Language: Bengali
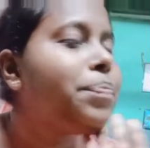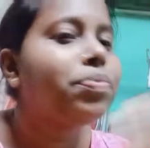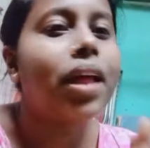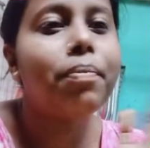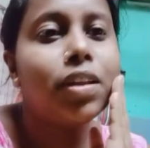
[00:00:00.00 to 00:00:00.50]

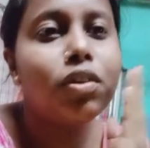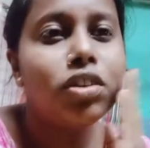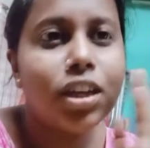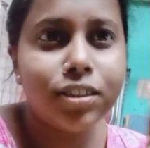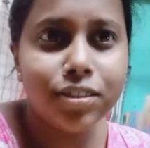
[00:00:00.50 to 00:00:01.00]
দাঁত ব্যথা
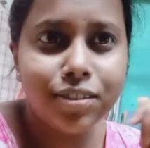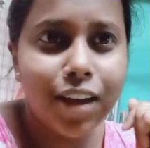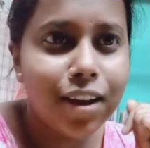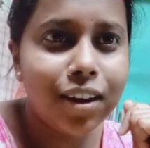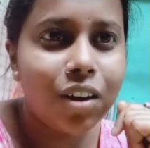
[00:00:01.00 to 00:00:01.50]
হয়ে যায়
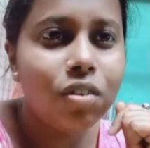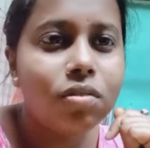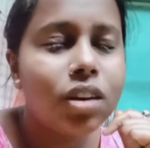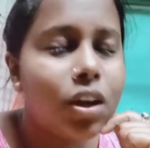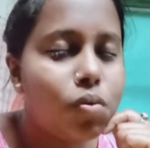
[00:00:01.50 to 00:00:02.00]
জানি না কেন
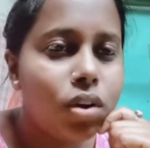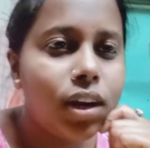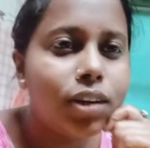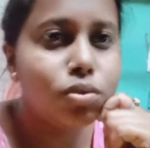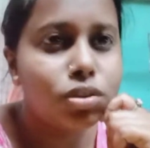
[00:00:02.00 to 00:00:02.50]
ঠেকুয়া
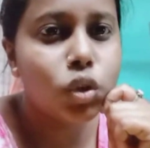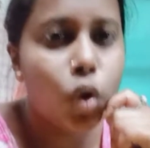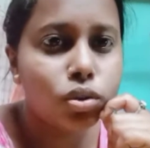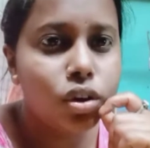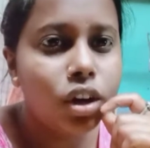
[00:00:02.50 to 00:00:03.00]
না একটুখানি
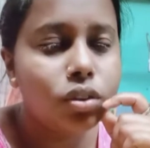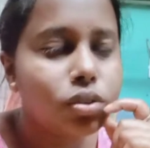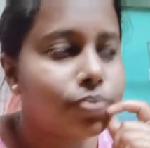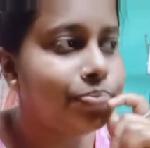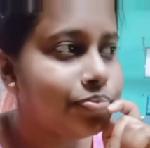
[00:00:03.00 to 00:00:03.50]
শক্ত হয়
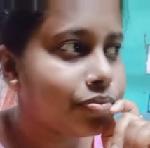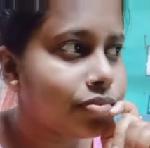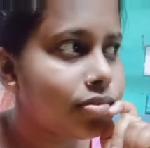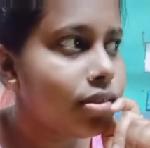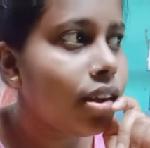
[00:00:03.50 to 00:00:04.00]
তো
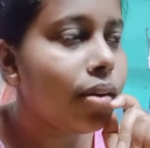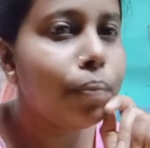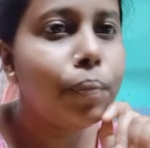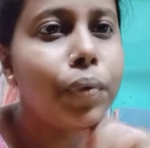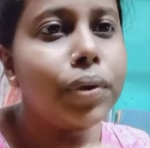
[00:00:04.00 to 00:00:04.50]

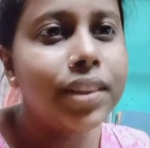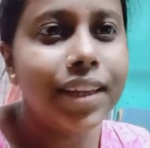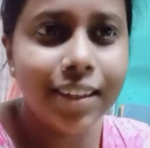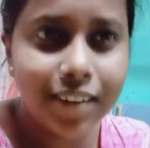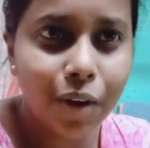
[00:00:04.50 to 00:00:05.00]
বলতে
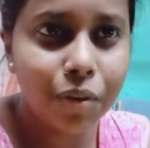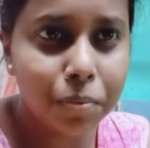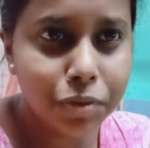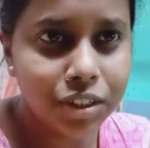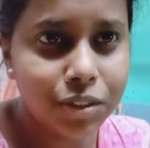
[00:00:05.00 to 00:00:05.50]
নেই
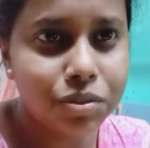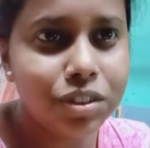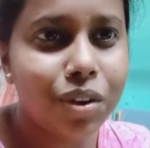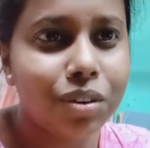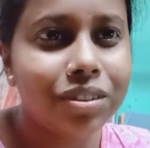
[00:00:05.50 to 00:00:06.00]
ঠাকুরের প্রসাদ
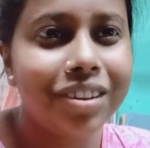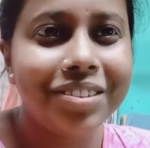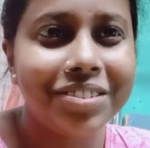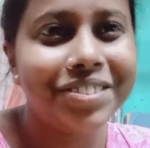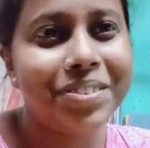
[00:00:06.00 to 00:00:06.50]
একটুখানি শক্ত হয়
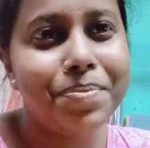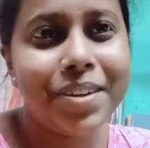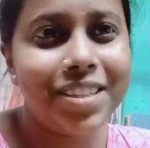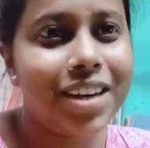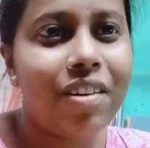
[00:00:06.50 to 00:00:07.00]
তো ওই জন্য
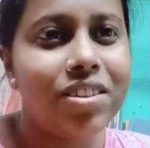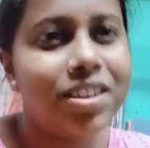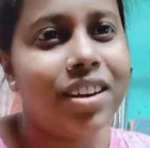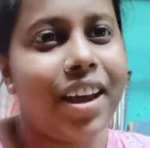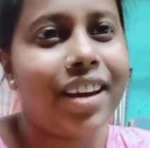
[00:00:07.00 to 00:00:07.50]
বেশি খাওয়া
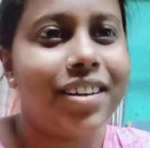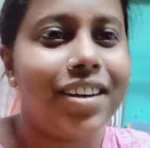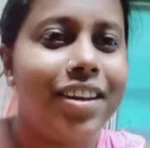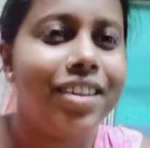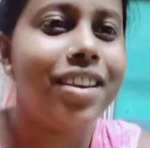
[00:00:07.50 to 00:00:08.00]
যায় না একটা
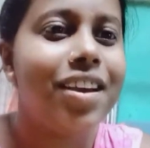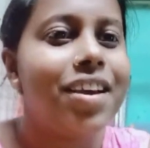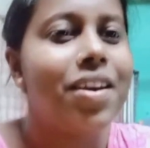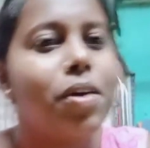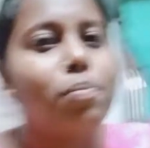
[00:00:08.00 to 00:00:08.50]
খেলেই
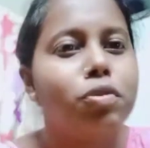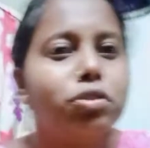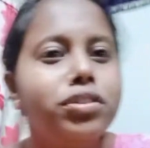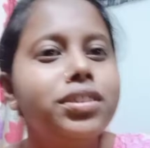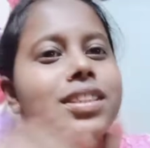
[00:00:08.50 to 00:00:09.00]

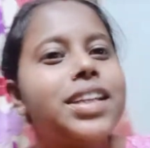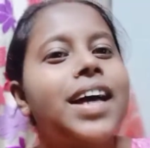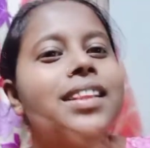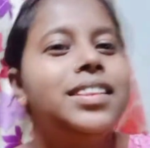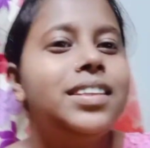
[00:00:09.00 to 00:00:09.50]
মন
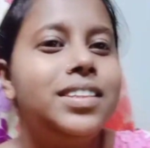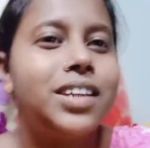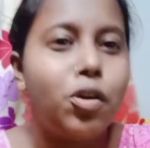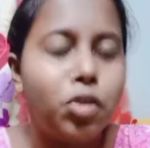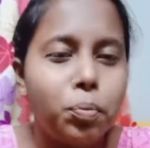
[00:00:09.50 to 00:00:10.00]
শান্তি
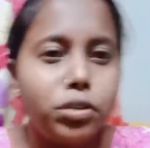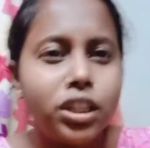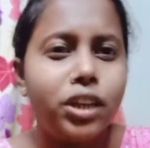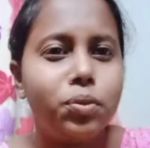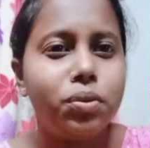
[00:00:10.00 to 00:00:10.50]
ঠাকুরের
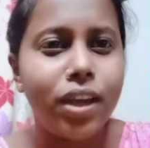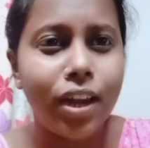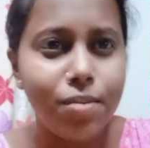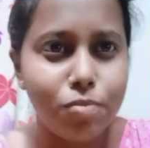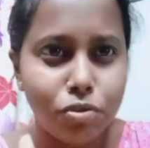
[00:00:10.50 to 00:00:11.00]
প্রসাদ একটুকুনি
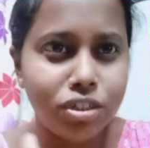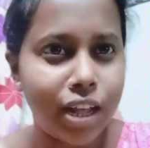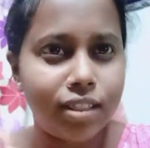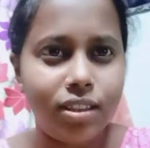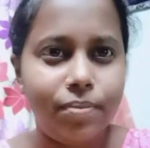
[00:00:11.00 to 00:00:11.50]
খেলেই মন
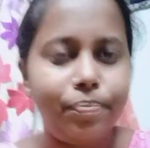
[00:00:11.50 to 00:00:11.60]
শান্তি